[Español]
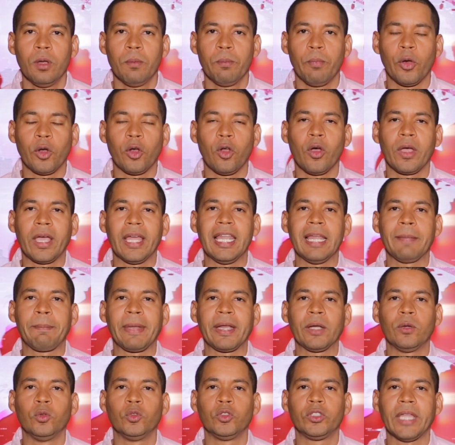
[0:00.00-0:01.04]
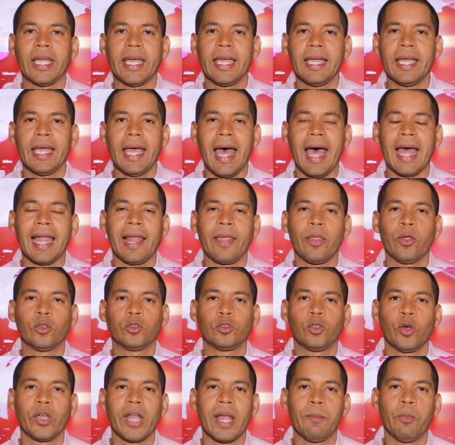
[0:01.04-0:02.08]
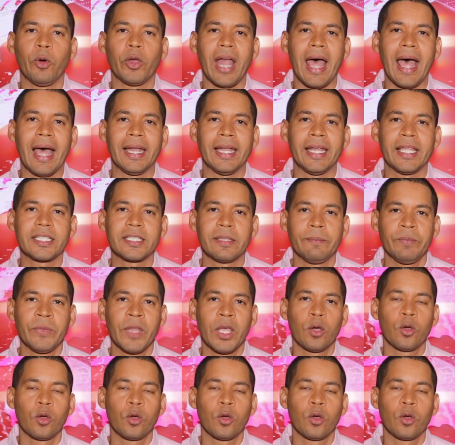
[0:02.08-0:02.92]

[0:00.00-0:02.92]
por lo que le pregunté a la doctora Morales